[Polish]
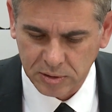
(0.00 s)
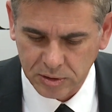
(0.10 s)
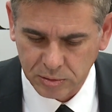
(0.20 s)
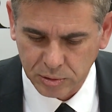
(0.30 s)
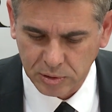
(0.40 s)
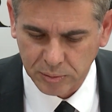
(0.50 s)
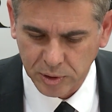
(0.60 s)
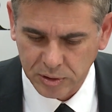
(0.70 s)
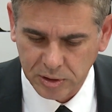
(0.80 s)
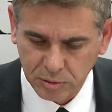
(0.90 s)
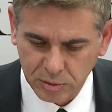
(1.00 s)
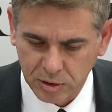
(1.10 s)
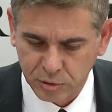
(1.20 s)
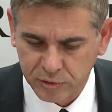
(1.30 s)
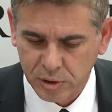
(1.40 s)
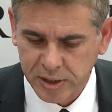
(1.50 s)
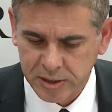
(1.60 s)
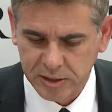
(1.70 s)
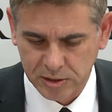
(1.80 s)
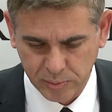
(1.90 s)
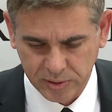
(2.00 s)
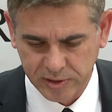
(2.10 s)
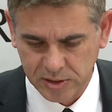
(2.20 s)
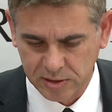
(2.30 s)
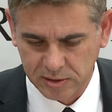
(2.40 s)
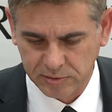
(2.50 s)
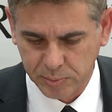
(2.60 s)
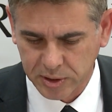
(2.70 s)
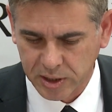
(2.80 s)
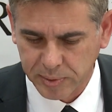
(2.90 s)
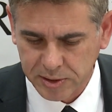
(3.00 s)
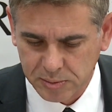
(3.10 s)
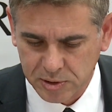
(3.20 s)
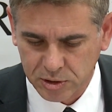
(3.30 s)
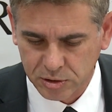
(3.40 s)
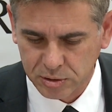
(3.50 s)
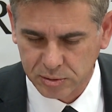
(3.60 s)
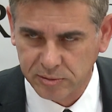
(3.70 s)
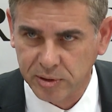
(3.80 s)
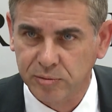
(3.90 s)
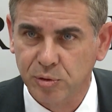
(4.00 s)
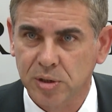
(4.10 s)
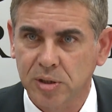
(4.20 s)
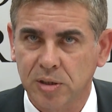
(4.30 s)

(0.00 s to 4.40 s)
e, uruchomione i które równolegle są prowadzone w Podkarpackim Zarządzie Dróg Wojewódzkich.